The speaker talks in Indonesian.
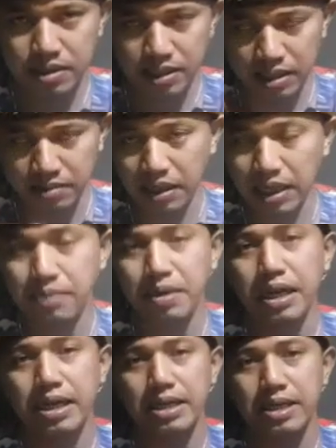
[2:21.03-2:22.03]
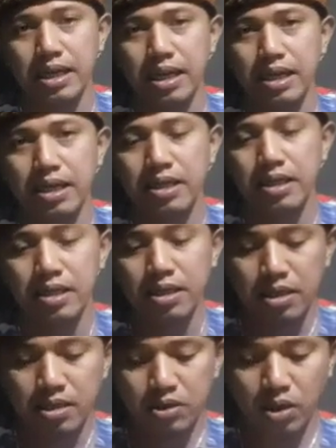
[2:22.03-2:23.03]
dan malam hari ya
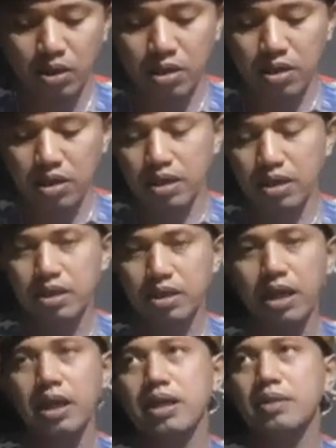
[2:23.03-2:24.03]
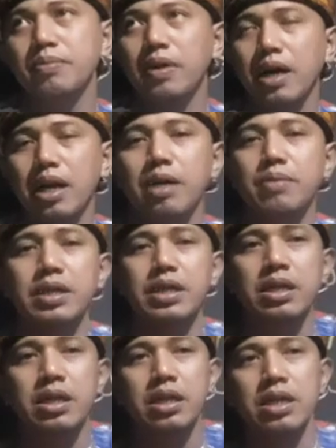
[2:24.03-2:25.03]
sholoh eh, dari
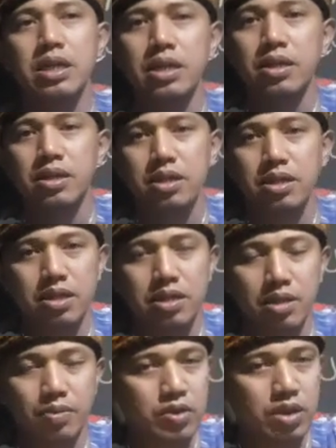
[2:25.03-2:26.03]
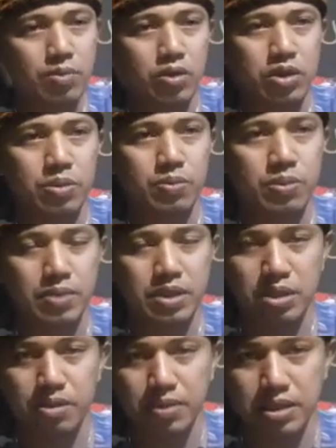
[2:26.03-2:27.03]
pengalaman Eh, tamu-tamu ataupun
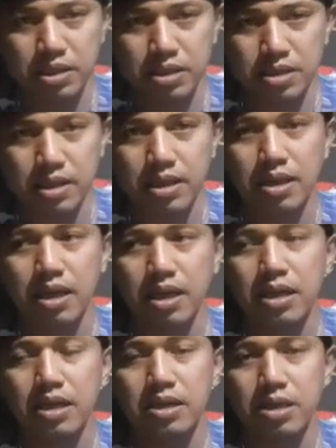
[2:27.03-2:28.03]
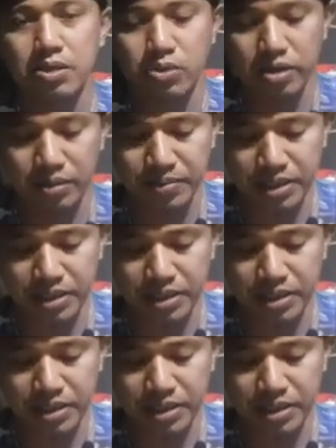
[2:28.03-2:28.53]
pasien-pasien saya yang sudah